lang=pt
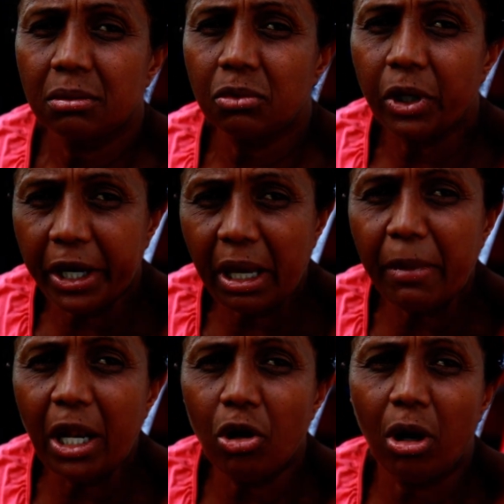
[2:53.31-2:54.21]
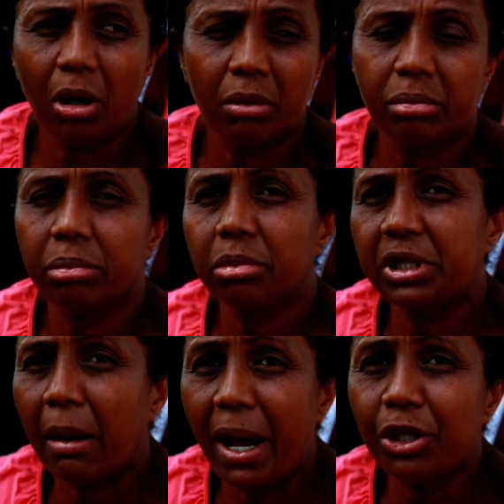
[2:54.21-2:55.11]
Tu ganha melhor.
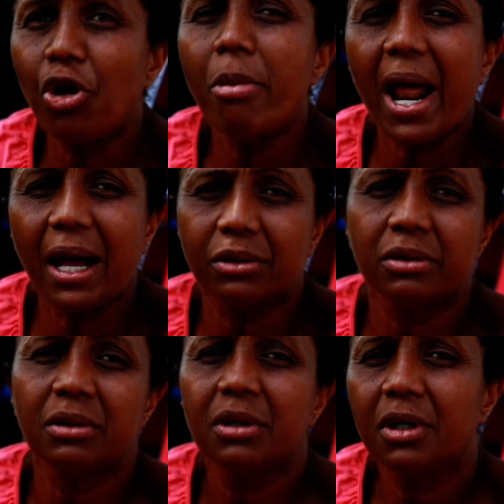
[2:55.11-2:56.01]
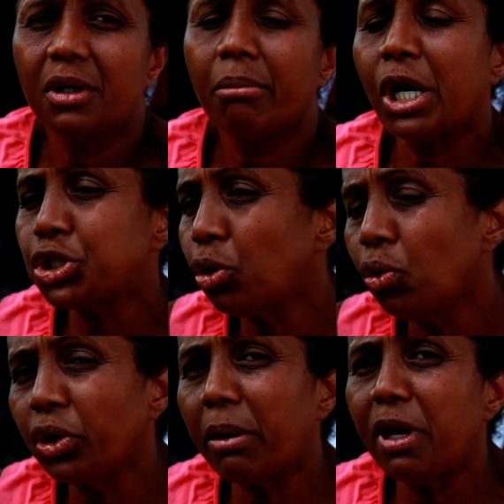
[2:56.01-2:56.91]
Trabalha dobrado mas teu
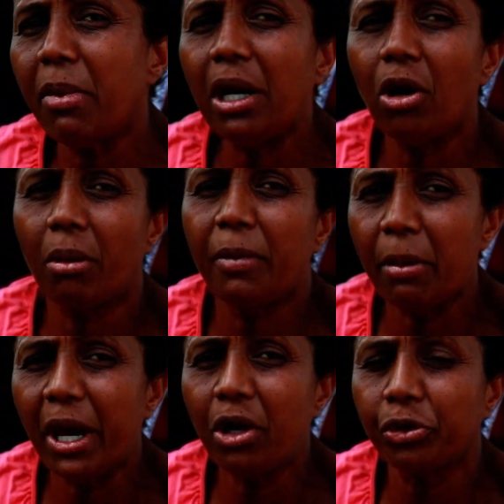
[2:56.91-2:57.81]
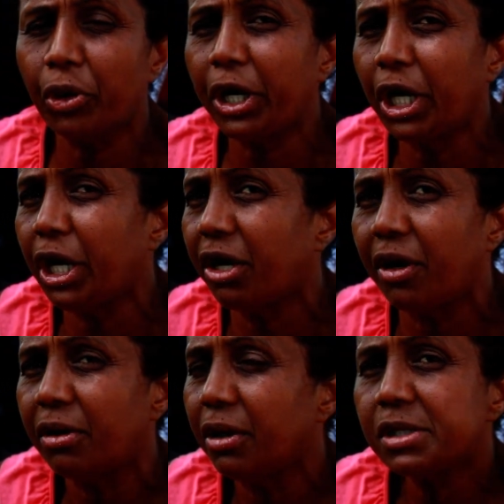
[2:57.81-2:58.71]
lucro é bem maior, bem maior. tu
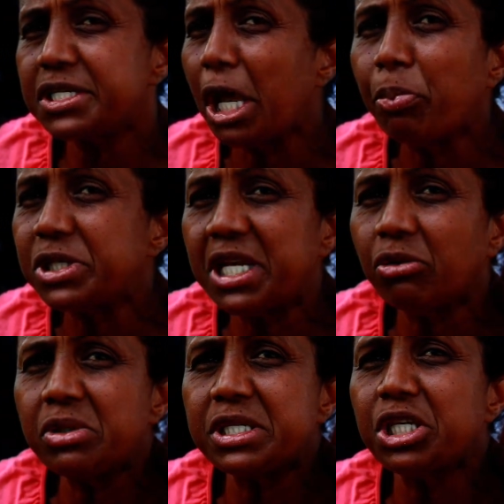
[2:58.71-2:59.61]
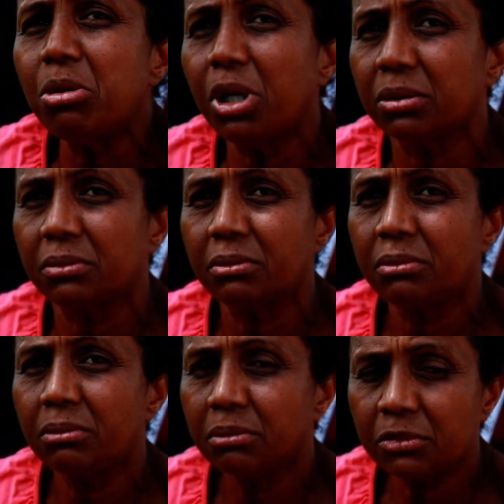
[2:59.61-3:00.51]
ganha 100% em cima,
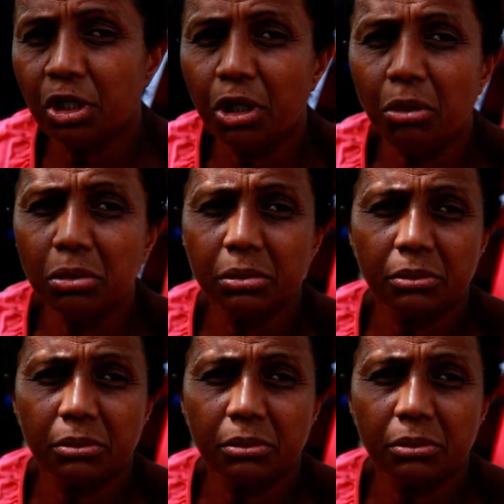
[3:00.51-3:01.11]
entendeu?